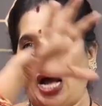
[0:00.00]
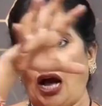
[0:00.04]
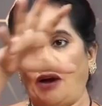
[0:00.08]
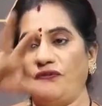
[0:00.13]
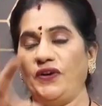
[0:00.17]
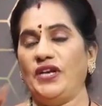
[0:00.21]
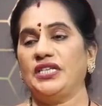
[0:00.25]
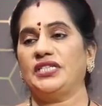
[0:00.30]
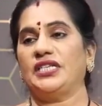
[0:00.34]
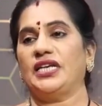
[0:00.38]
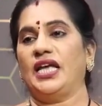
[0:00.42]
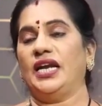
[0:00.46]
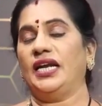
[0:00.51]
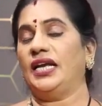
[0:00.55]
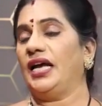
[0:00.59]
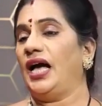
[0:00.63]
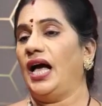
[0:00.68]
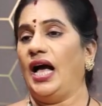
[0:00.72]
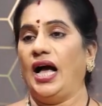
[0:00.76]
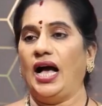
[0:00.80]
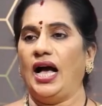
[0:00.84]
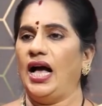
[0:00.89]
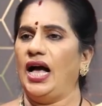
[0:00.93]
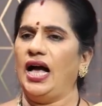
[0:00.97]

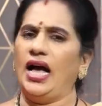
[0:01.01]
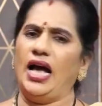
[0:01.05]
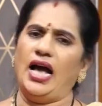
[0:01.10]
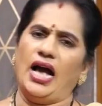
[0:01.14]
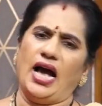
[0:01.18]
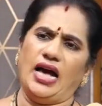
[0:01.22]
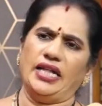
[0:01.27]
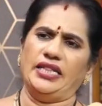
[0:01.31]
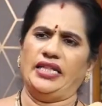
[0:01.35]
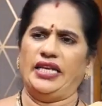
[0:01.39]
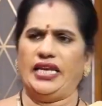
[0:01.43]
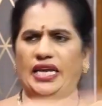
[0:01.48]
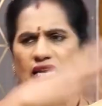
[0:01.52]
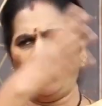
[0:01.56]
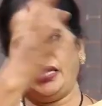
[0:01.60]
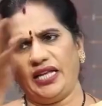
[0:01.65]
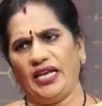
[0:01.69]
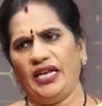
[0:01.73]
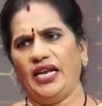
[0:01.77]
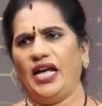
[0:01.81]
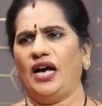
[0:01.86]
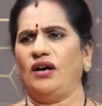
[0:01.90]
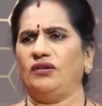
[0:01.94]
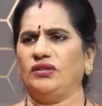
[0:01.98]
అఫీషియల్గా ఆహా అది
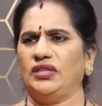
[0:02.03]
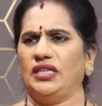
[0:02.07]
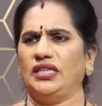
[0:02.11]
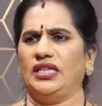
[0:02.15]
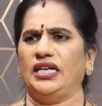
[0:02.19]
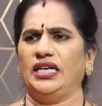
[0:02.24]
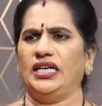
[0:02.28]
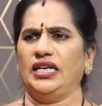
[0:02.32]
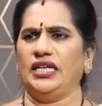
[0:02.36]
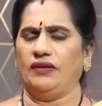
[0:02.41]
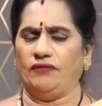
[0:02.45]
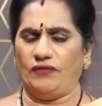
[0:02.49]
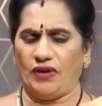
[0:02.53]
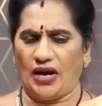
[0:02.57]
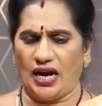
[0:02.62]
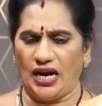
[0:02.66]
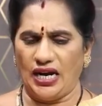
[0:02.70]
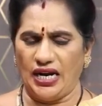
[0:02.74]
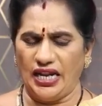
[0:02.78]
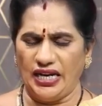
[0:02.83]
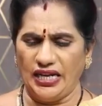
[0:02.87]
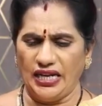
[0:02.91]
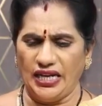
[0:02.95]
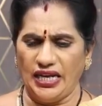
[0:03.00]
ఏదైనా అవుతుందండి
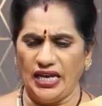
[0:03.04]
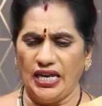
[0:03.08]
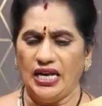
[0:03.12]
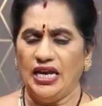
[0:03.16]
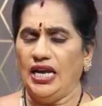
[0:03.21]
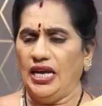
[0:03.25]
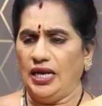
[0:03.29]
వాళ్ళని